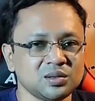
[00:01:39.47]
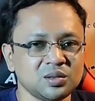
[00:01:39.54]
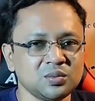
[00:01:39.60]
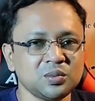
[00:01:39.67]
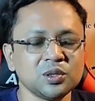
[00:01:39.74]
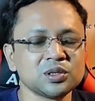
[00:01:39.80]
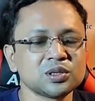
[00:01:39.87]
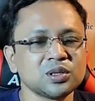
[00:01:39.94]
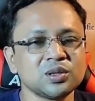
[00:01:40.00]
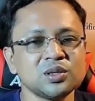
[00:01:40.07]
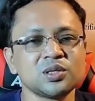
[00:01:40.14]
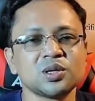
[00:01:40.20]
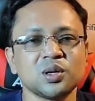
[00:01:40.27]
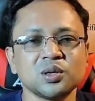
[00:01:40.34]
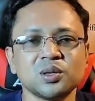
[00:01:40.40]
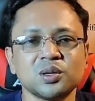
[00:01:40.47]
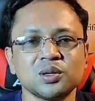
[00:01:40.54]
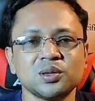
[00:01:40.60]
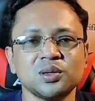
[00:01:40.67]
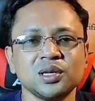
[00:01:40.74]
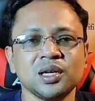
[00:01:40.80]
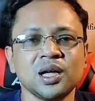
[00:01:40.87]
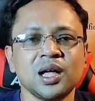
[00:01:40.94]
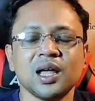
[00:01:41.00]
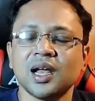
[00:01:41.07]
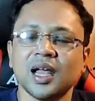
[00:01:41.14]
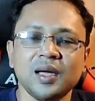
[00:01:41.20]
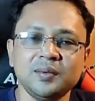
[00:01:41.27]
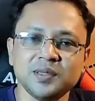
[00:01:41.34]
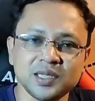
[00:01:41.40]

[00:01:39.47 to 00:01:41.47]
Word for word: অভ্যস্ত নই সড়গড় নই লাইভ